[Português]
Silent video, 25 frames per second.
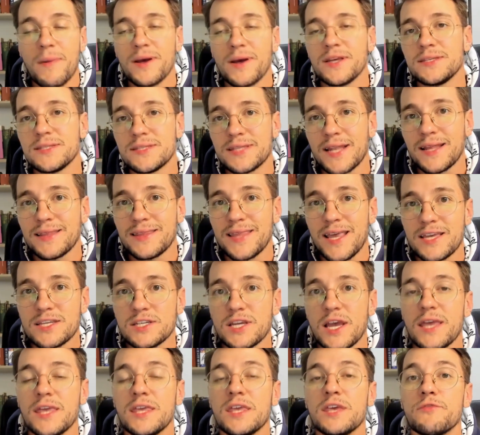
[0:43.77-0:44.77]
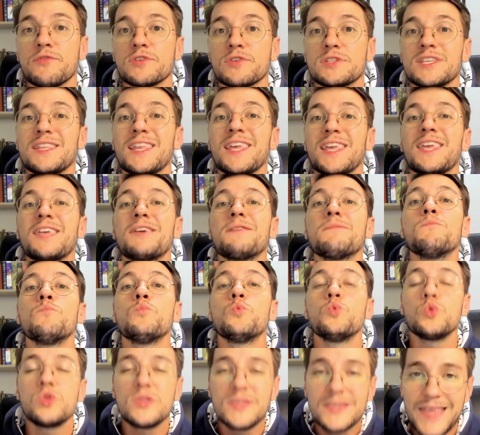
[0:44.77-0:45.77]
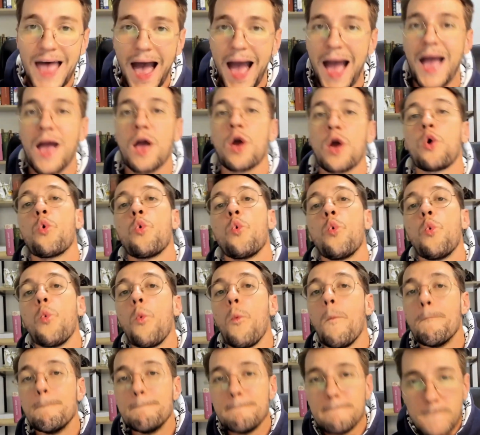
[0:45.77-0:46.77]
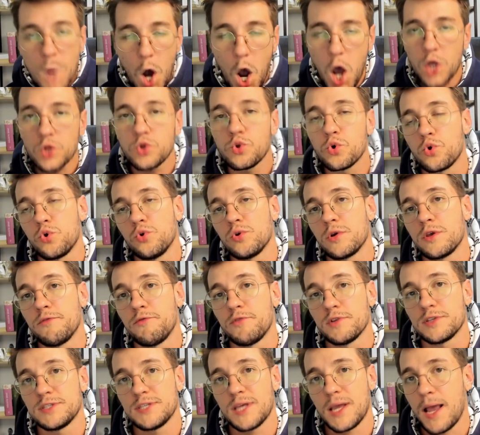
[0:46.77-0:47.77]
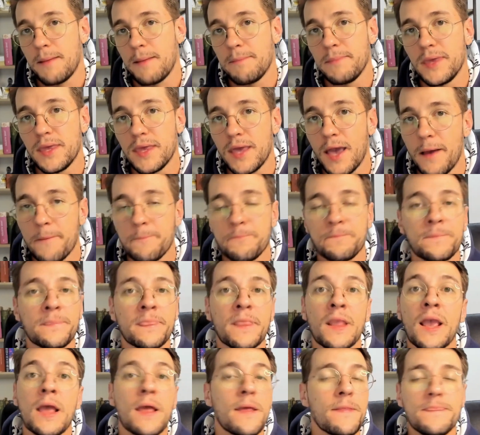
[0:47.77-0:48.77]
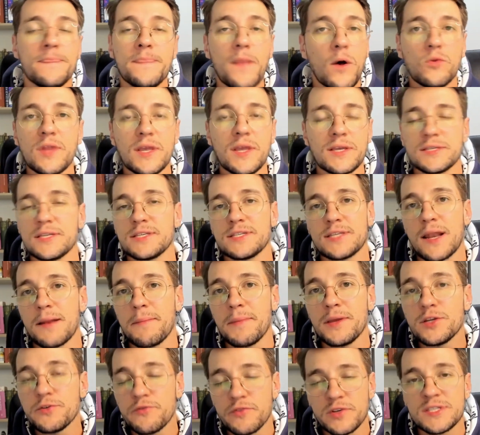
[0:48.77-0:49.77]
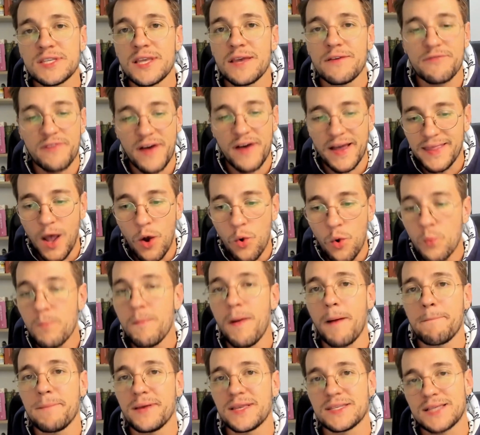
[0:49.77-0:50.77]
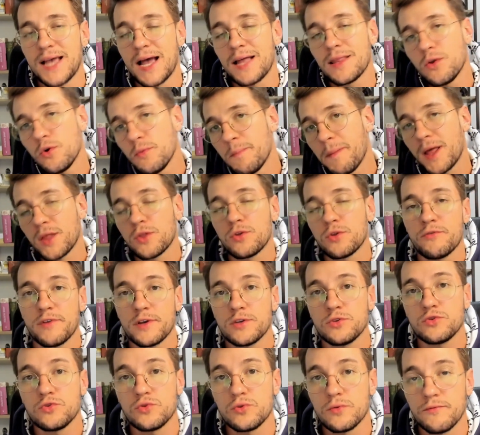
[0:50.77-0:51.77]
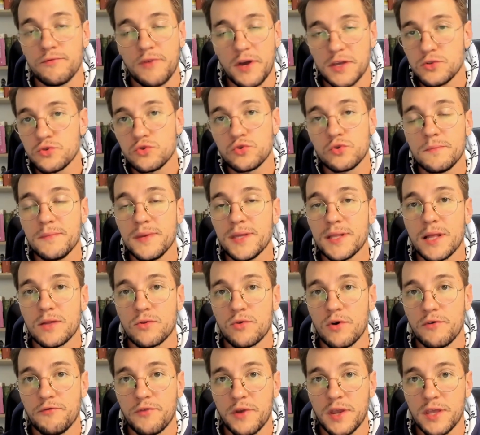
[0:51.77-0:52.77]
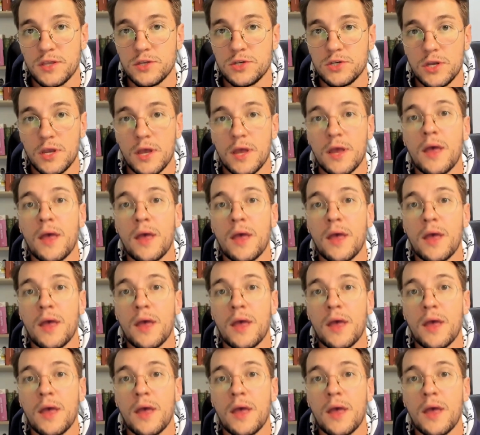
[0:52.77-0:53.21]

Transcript: uma estratégia em que você tem que mudar o modo com que você caminha. Não necessariamente você vai dar uma pesada e o platô vai, vai sumir da tua frente.